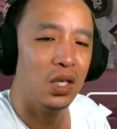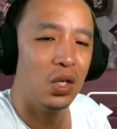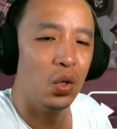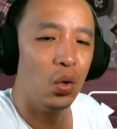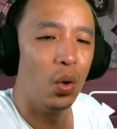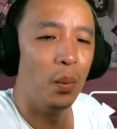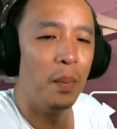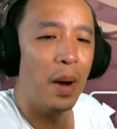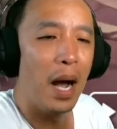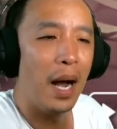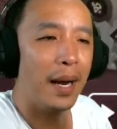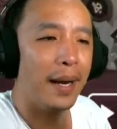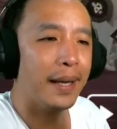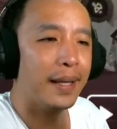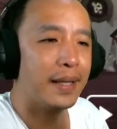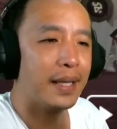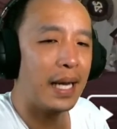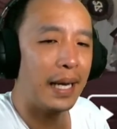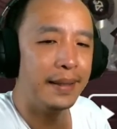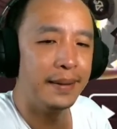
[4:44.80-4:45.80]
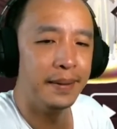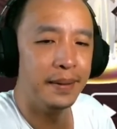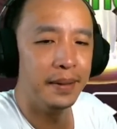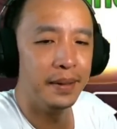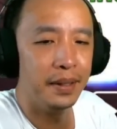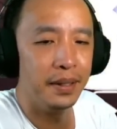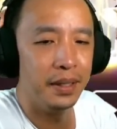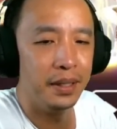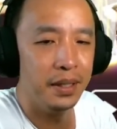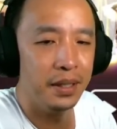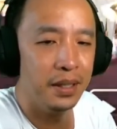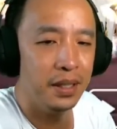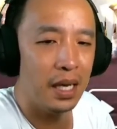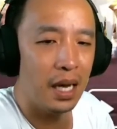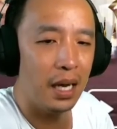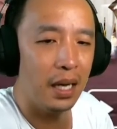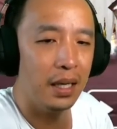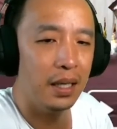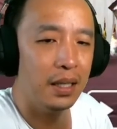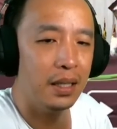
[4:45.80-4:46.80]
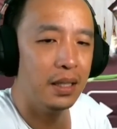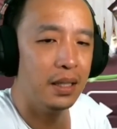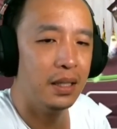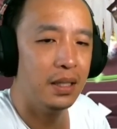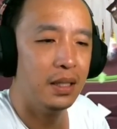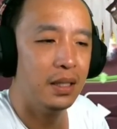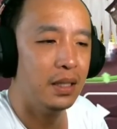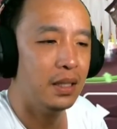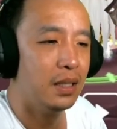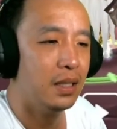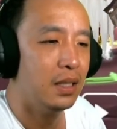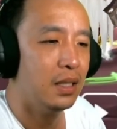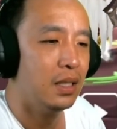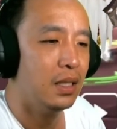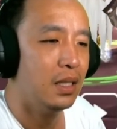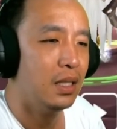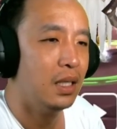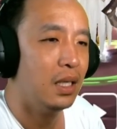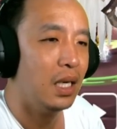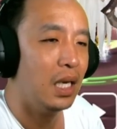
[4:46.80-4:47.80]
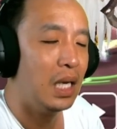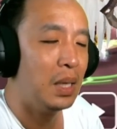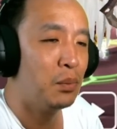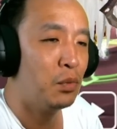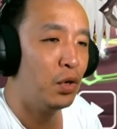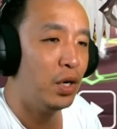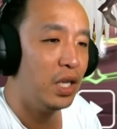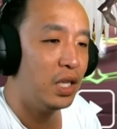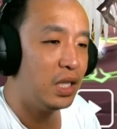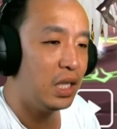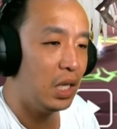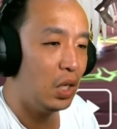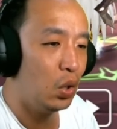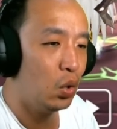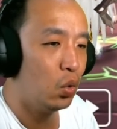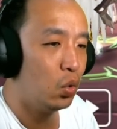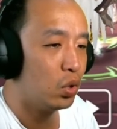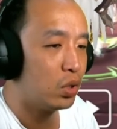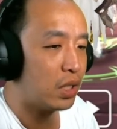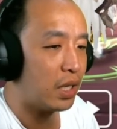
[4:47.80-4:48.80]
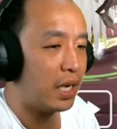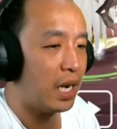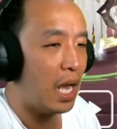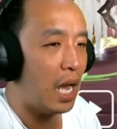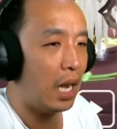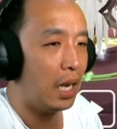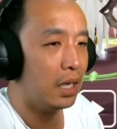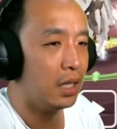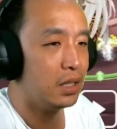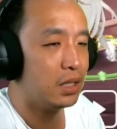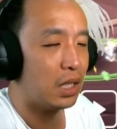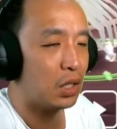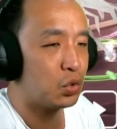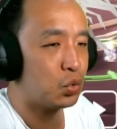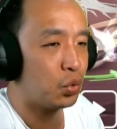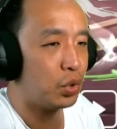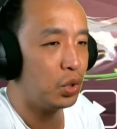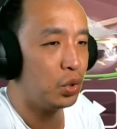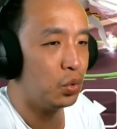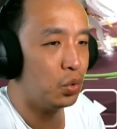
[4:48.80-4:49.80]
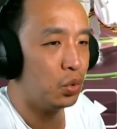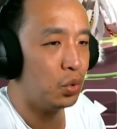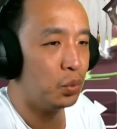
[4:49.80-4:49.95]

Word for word: gue bangkitkan iya Immunity lu, tenang. Kita curi dulu